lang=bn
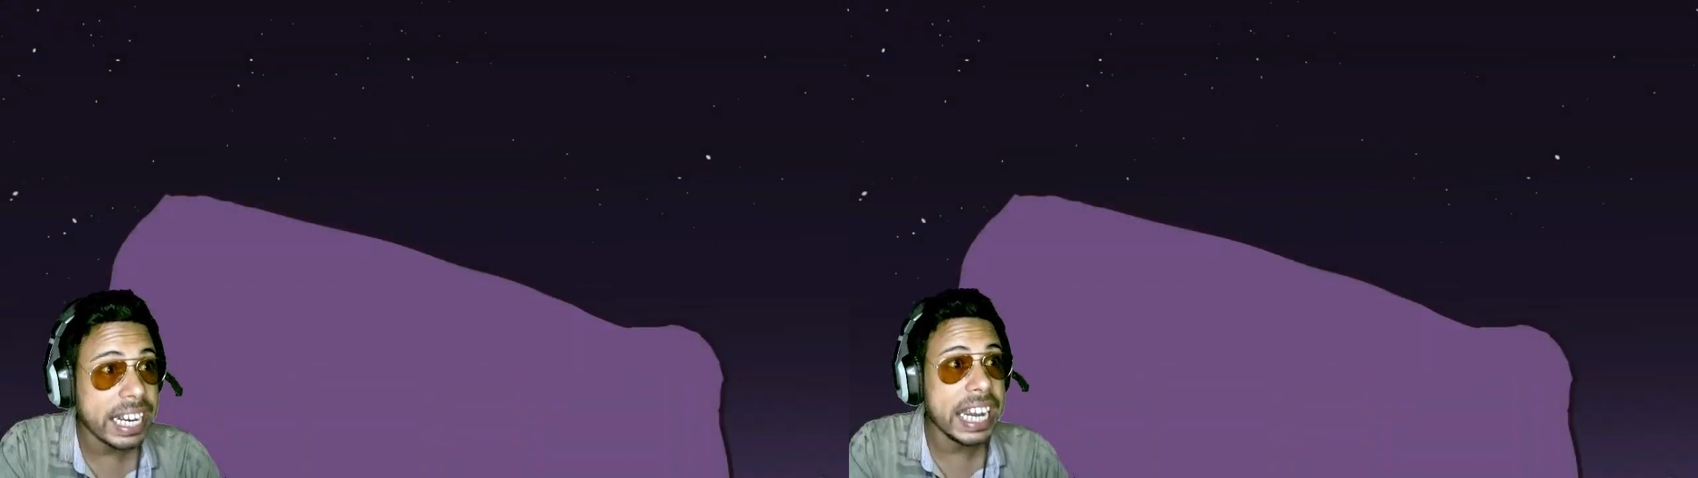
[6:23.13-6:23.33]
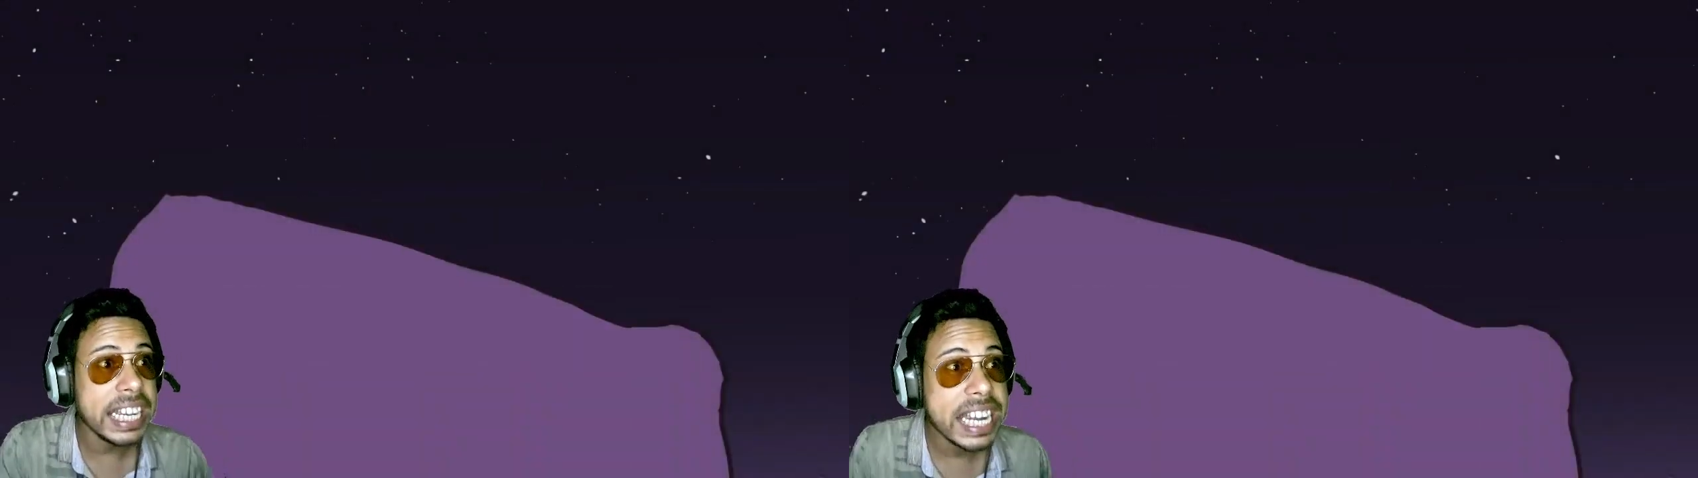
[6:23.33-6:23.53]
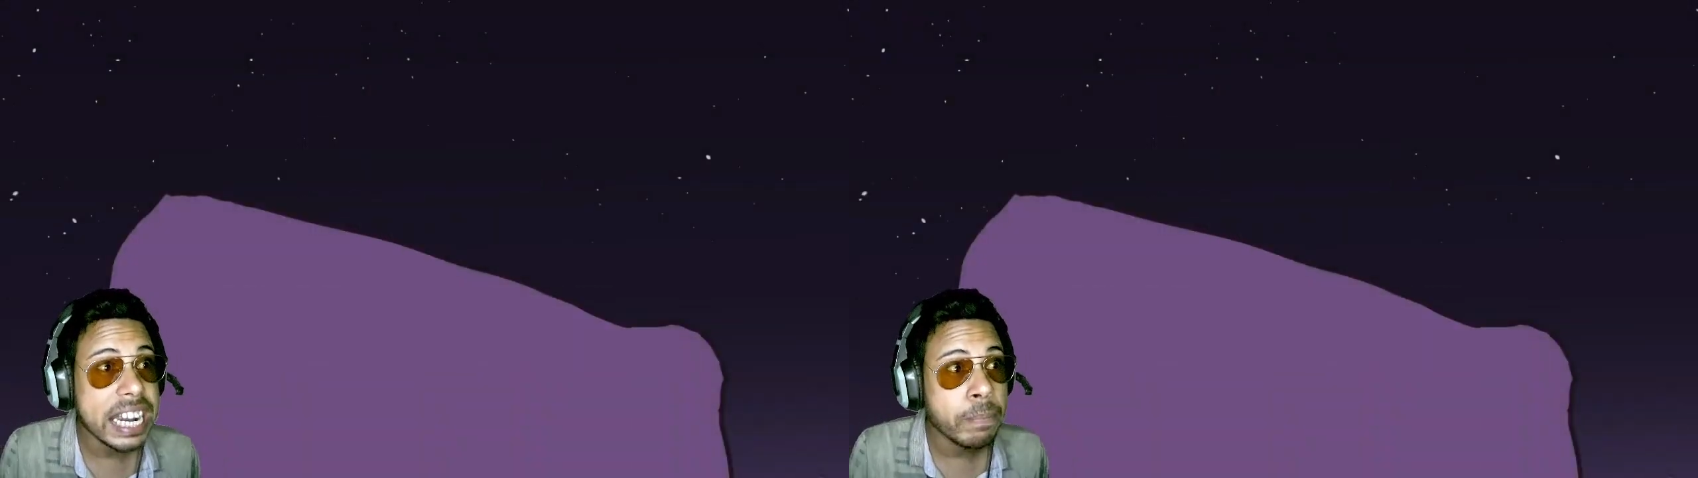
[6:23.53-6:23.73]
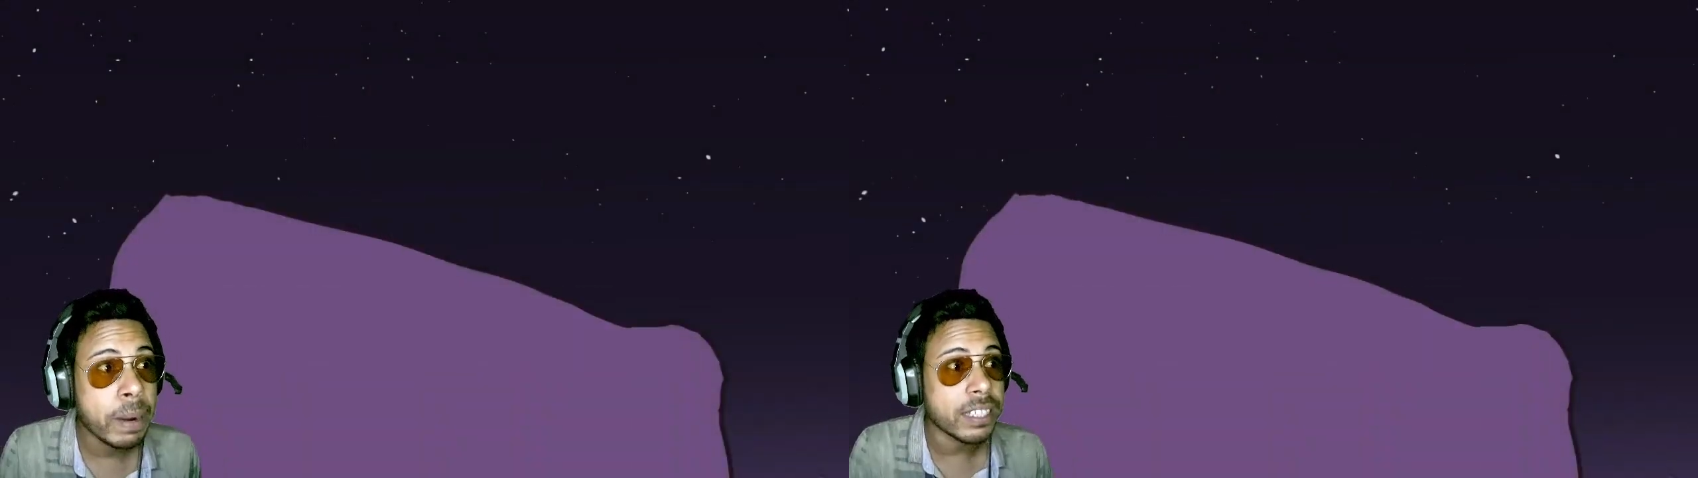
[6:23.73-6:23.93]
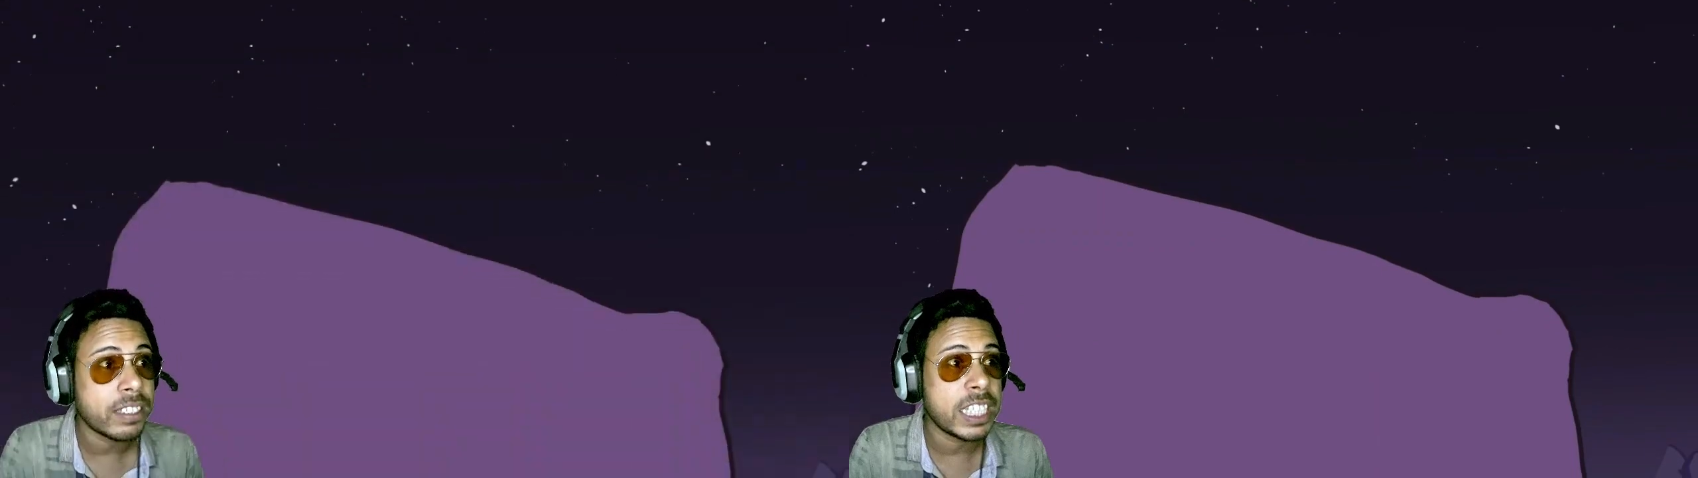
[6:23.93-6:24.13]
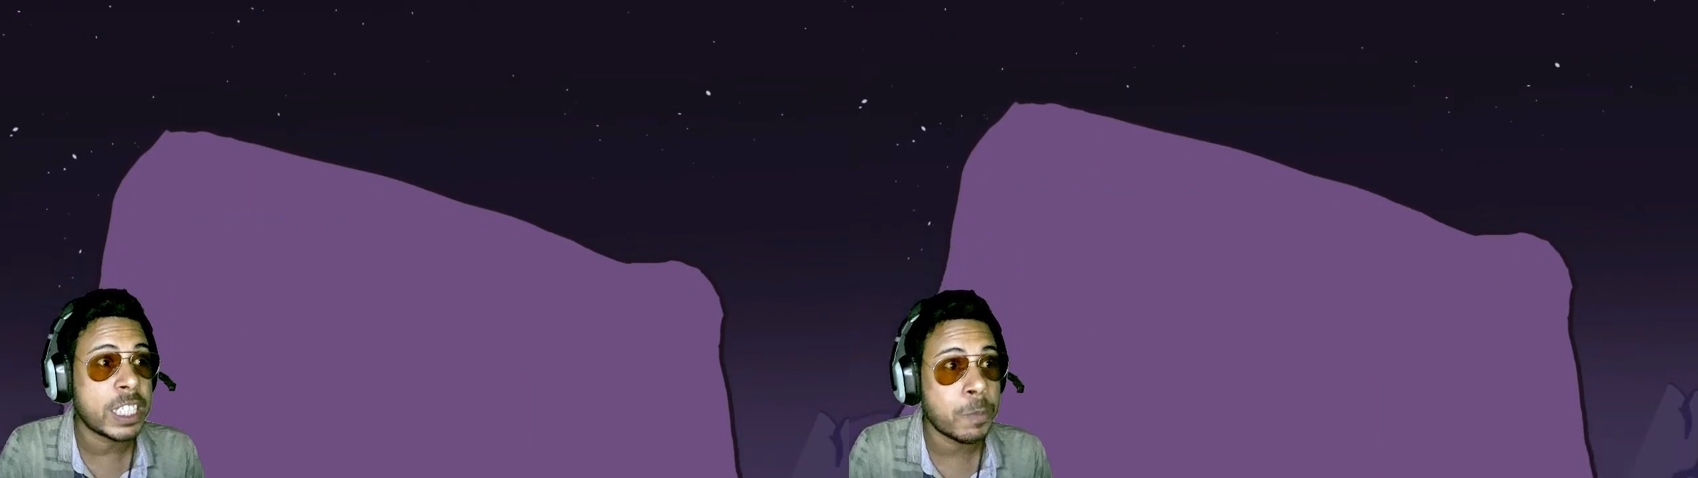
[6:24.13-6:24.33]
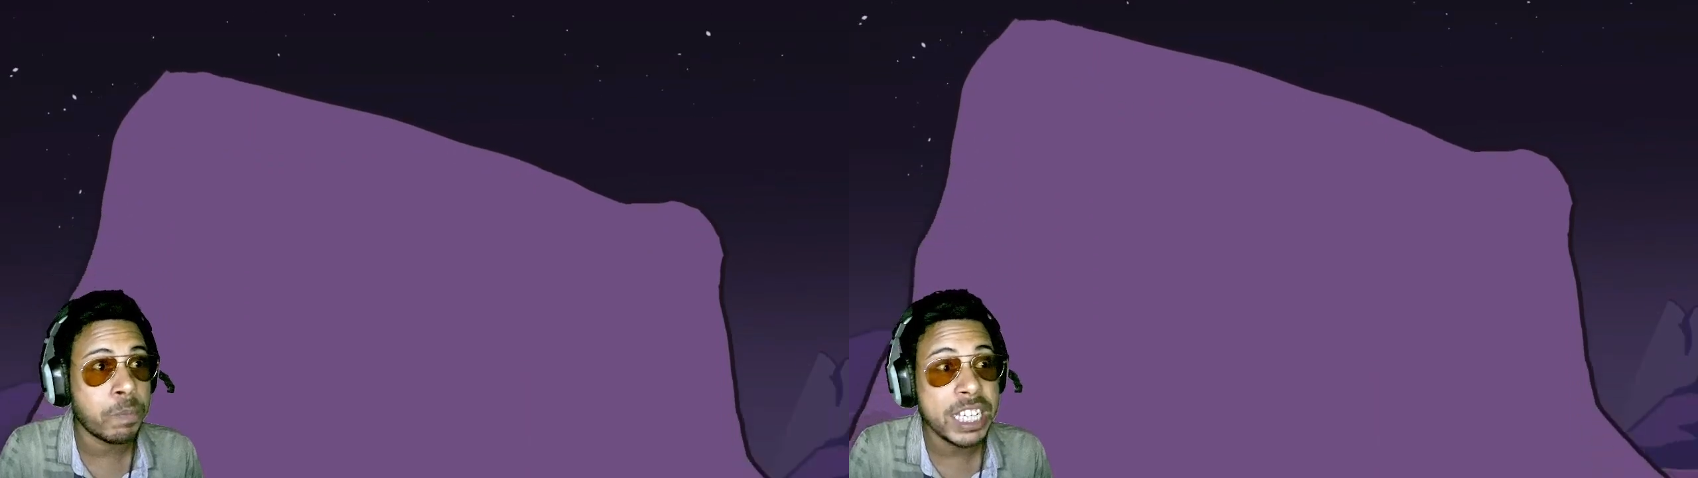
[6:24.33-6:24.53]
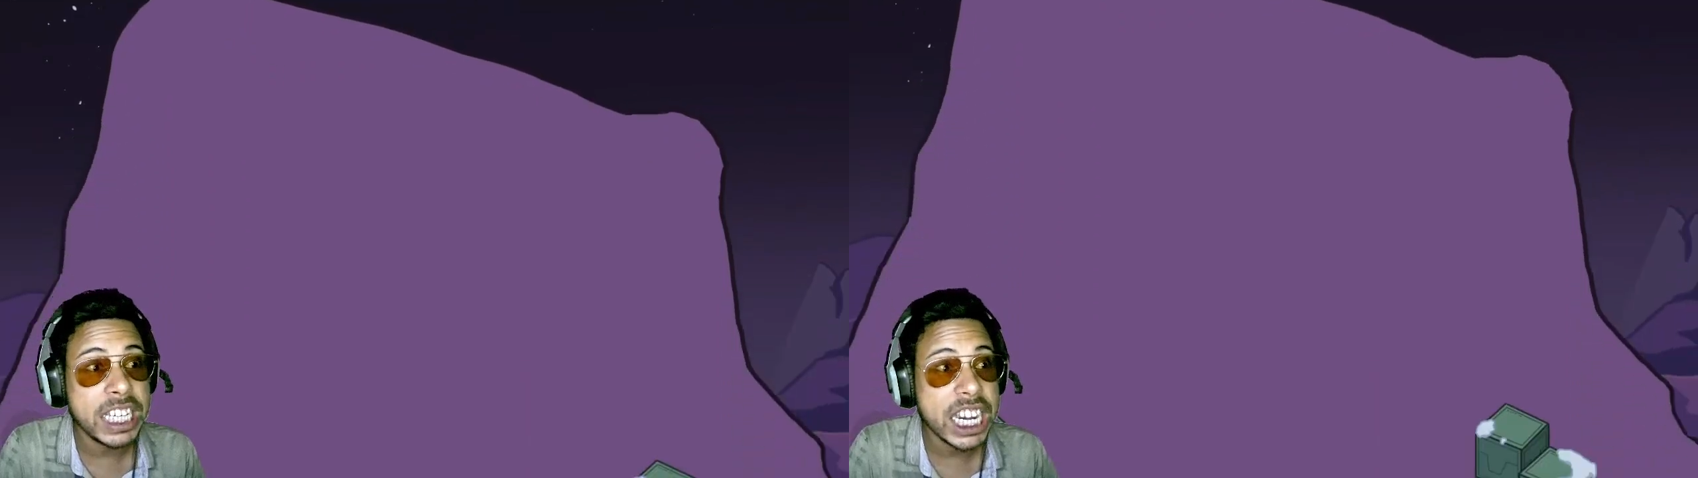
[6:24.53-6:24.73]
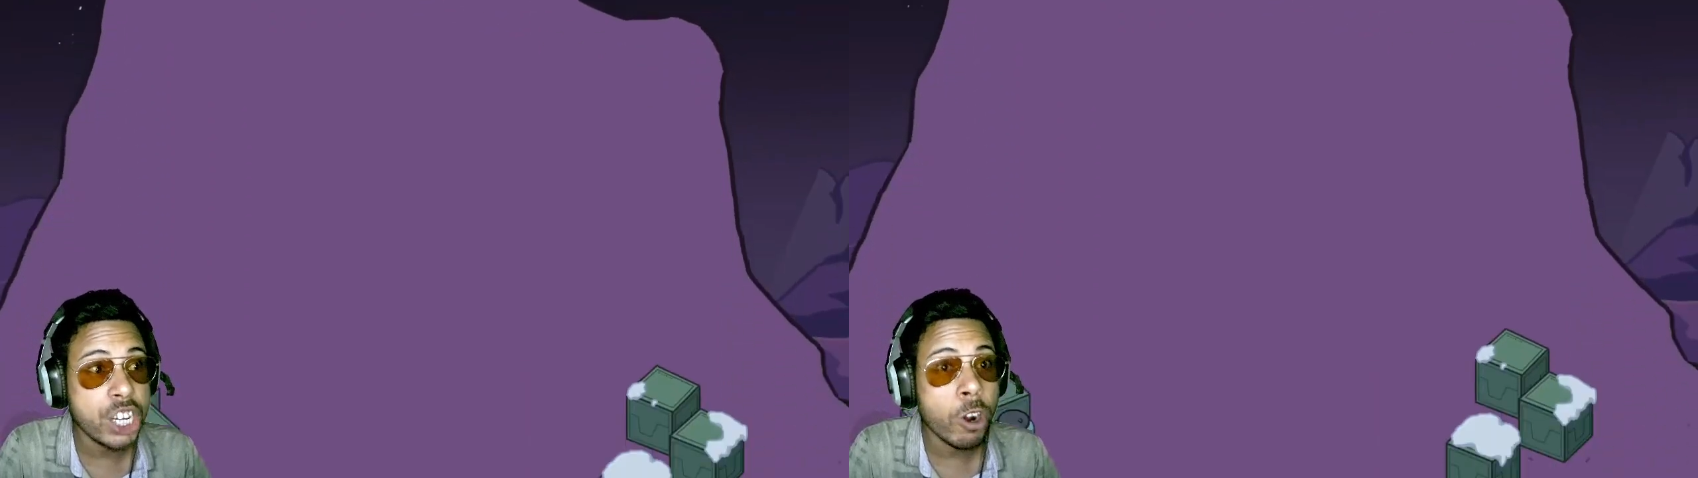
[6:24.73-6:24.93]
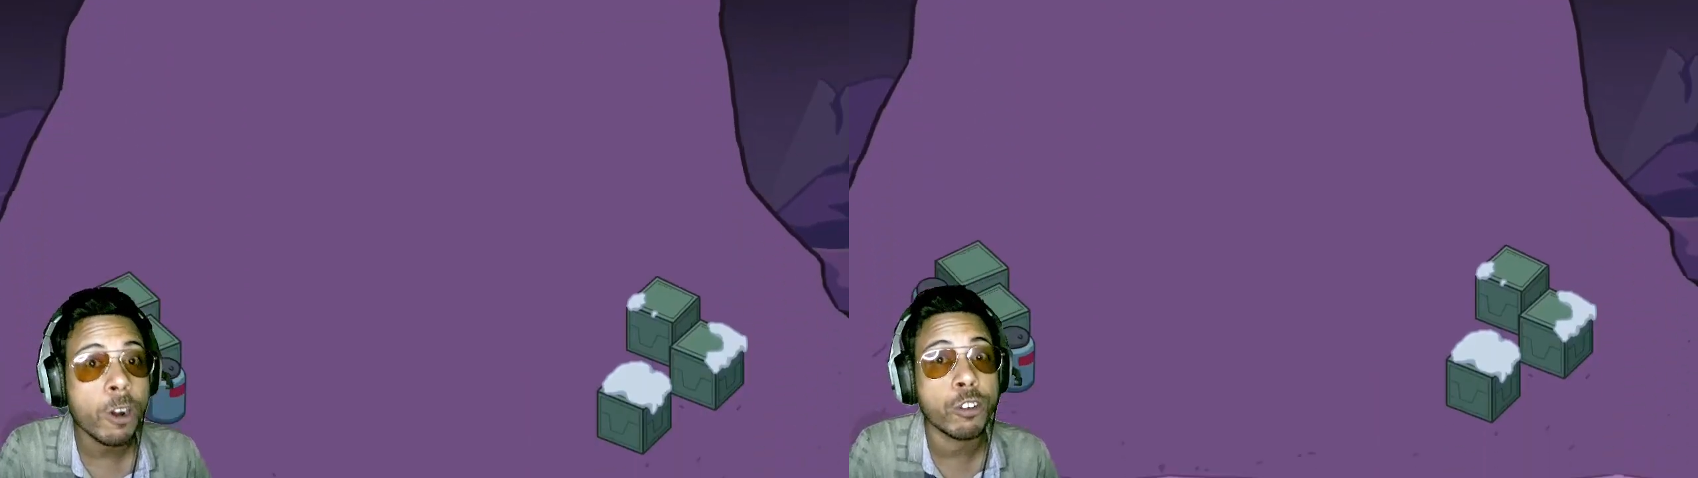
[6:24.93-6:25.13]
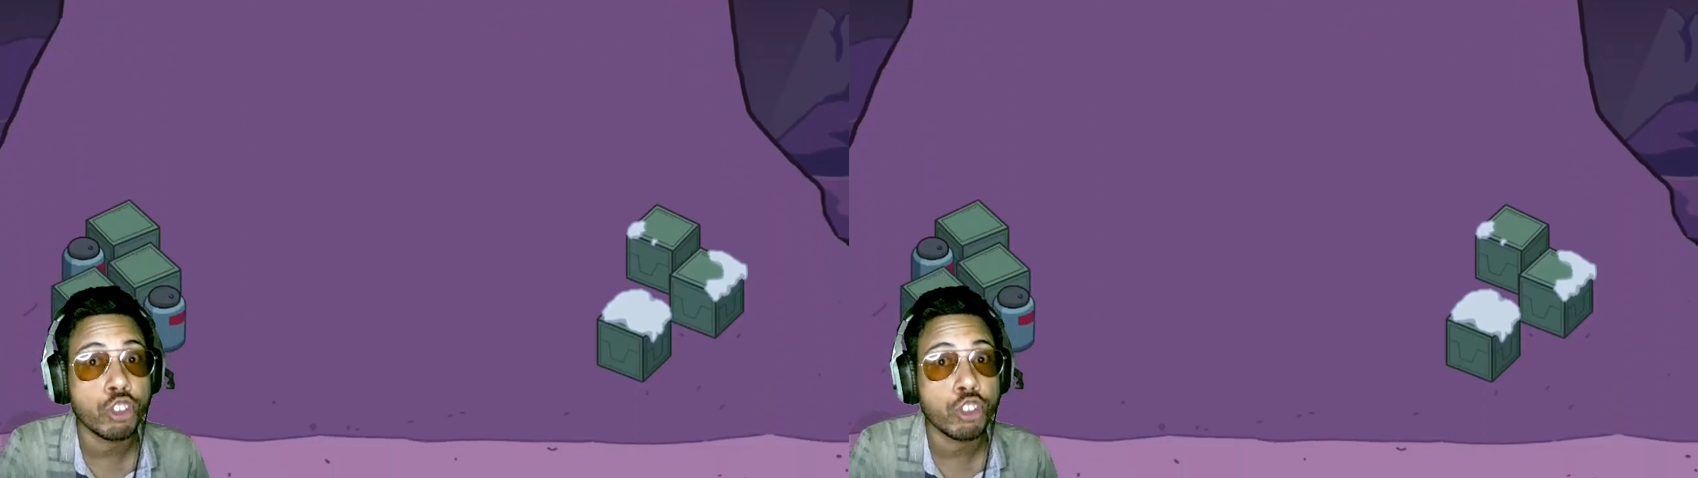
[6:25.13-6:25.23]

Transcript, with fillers: এলিয়েন ভার্সেস প্রিডেটর